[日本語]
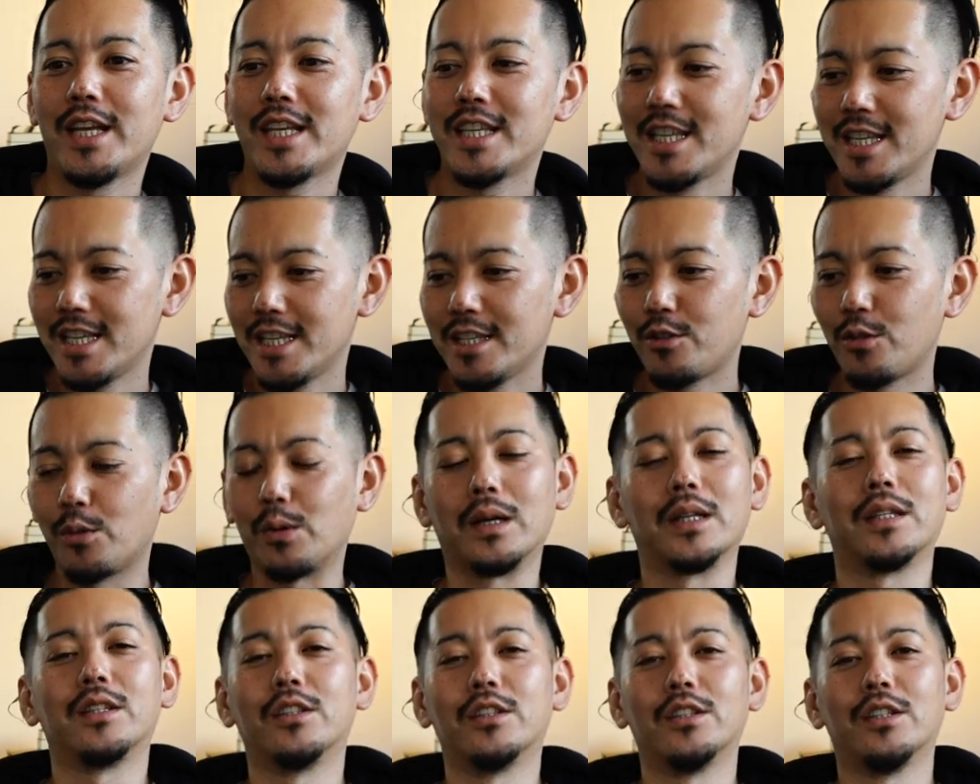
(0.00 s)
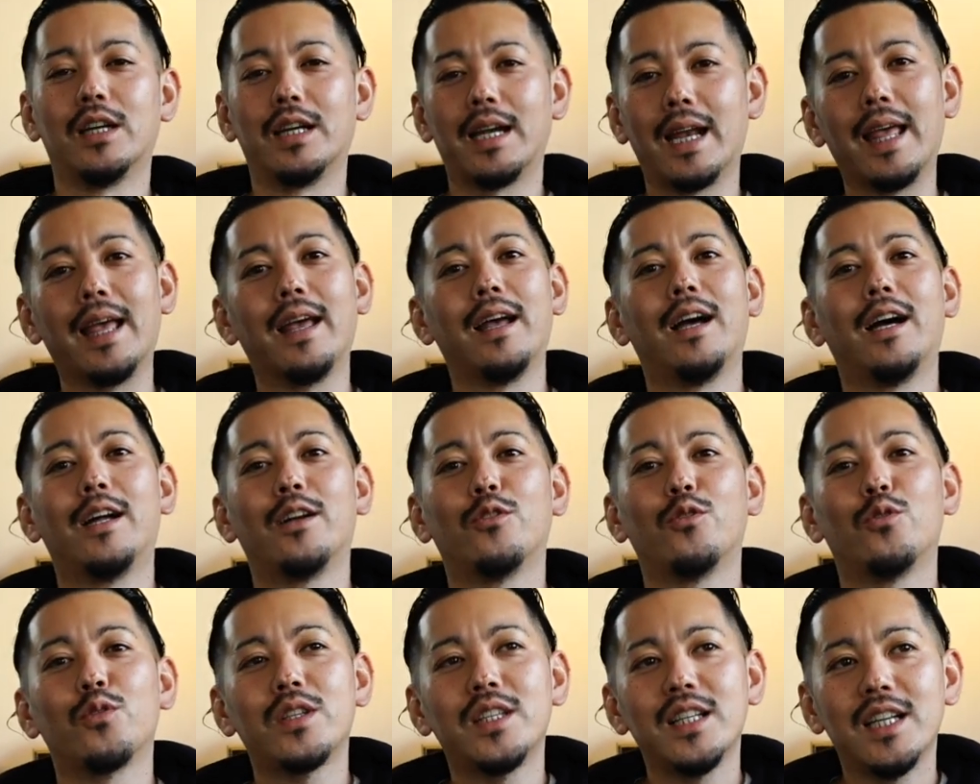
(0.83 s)
暦とかっていうのはね、あ
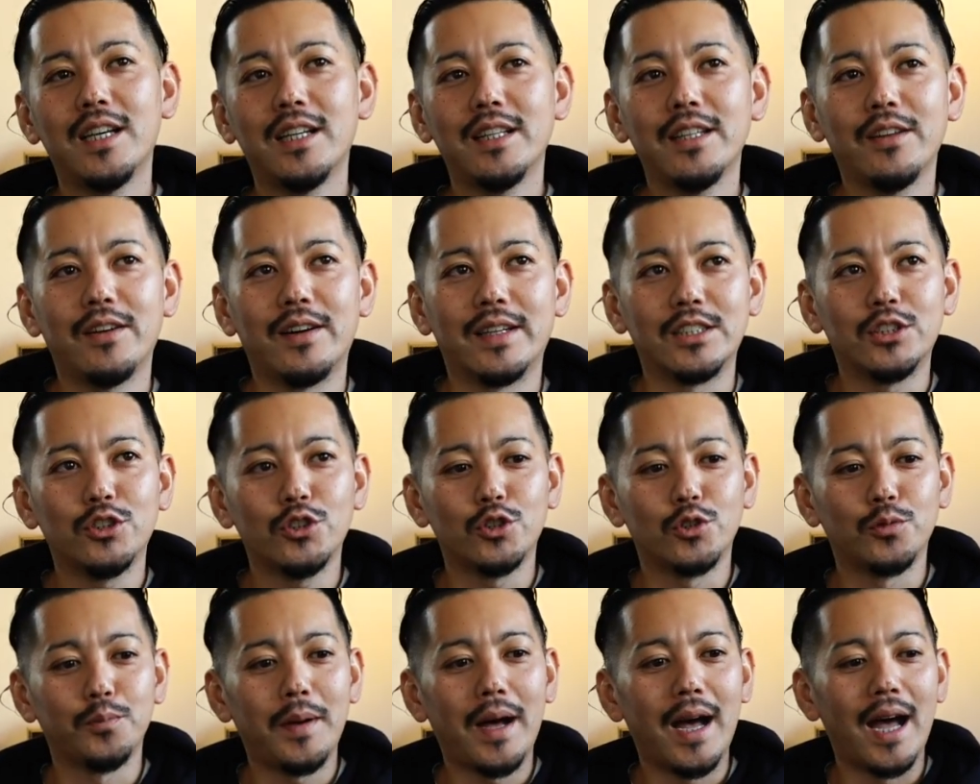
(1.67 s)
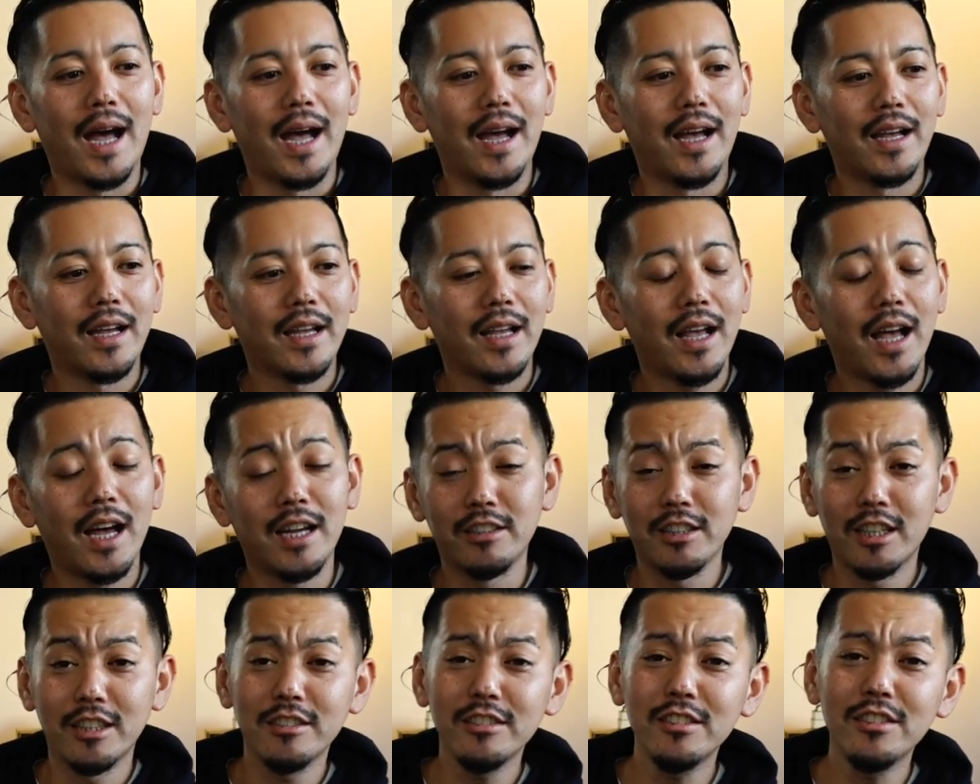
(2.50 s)
の、沖縄ではちょっとまあ、あ
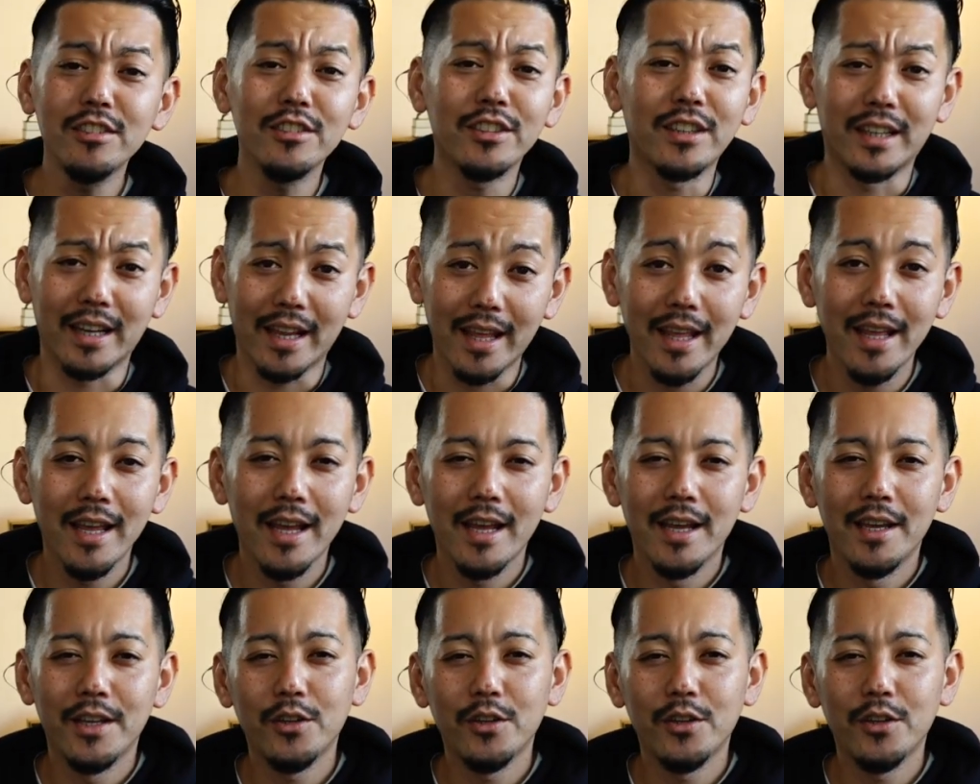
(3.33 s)
るあるっていうかね、